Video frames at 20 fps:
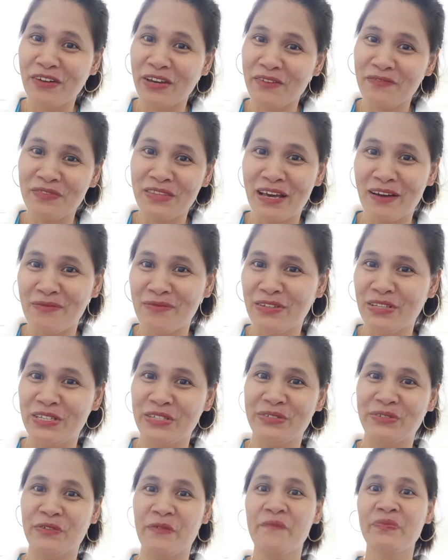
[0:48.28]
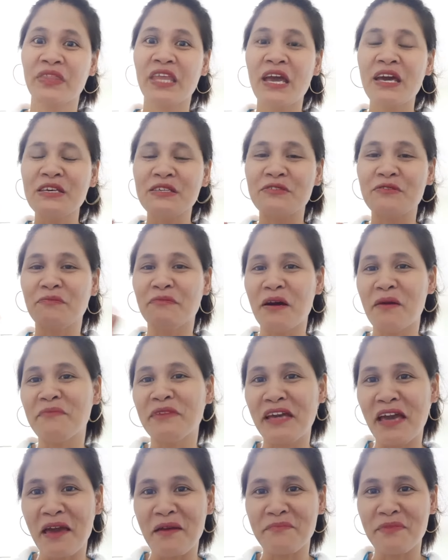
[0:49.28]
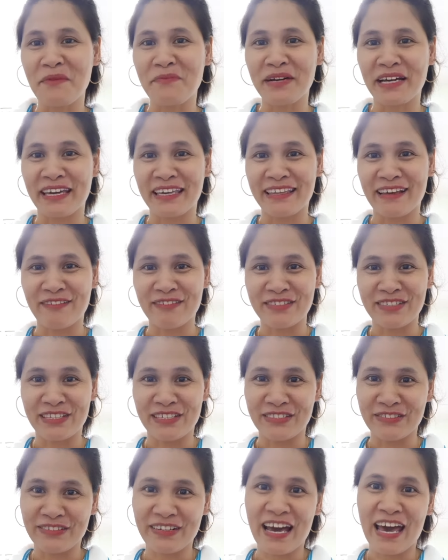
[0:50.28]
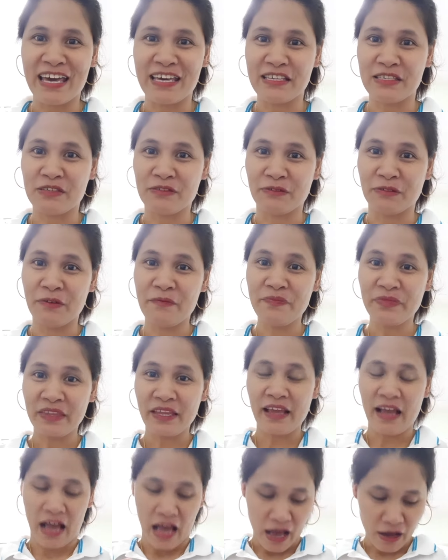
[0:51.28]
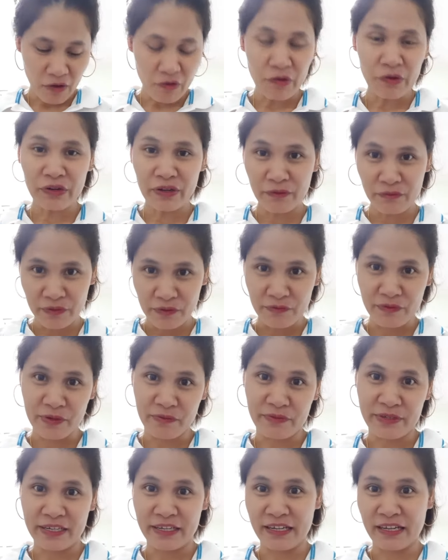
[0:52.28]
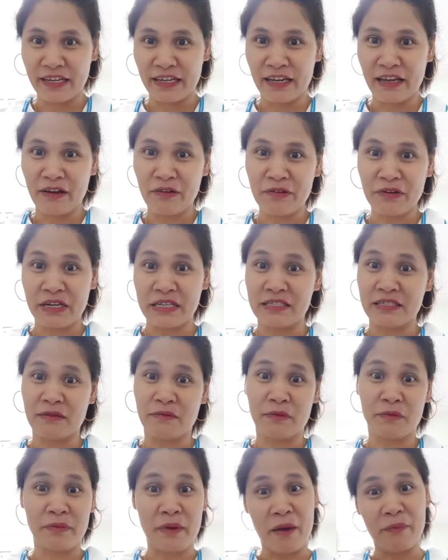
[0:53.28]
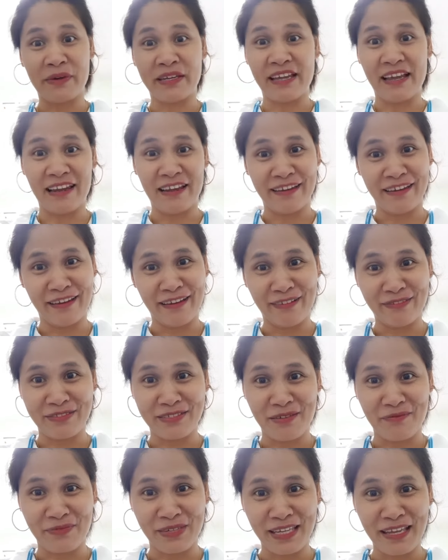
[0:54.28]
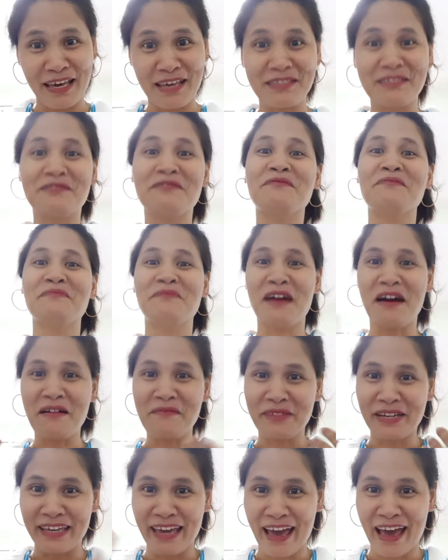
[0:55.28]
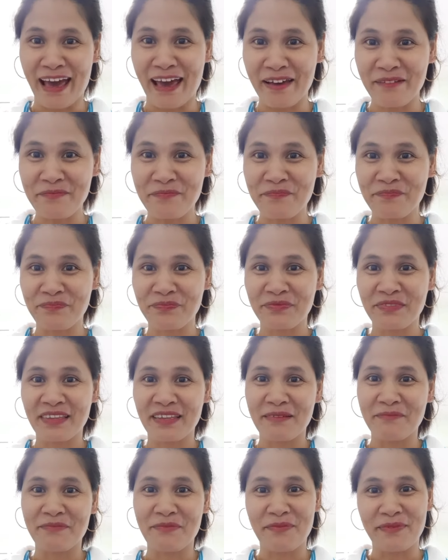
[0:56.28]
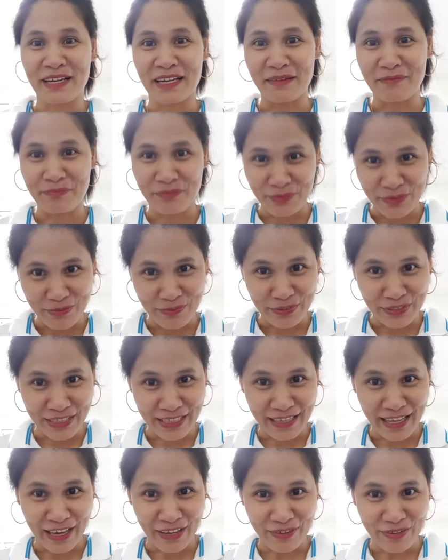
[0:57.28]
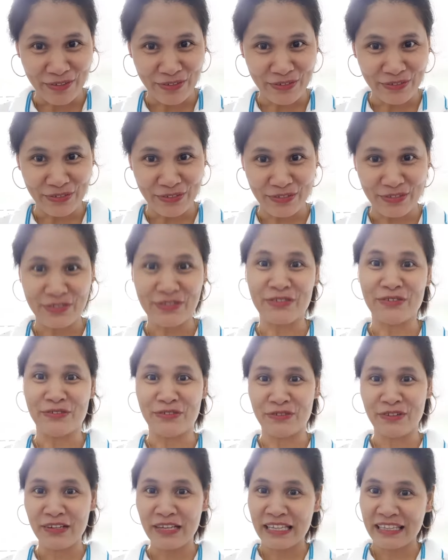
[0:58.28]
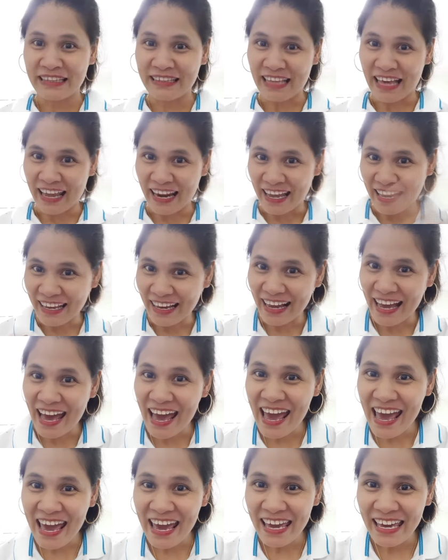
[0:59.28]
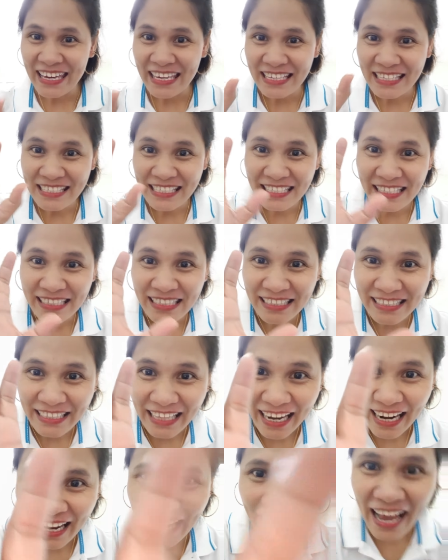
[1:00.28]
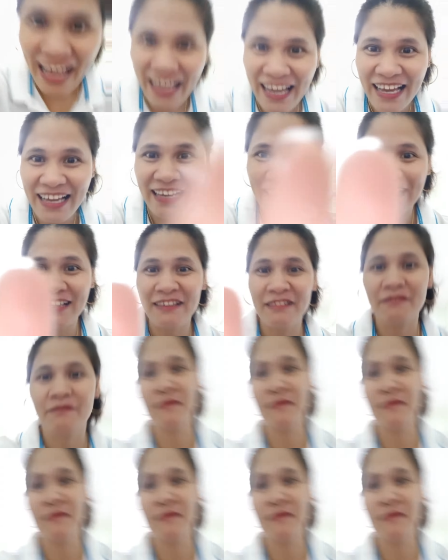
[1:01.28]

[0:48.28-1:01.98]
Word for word: OFW. So mamaya ipapakita ko sa inyo guys. So ako nagpe-prepare na rin ako kasi papadala din ako sa Pinas. So mamaya pupunta tayo doon. So tara na guys! Tara na!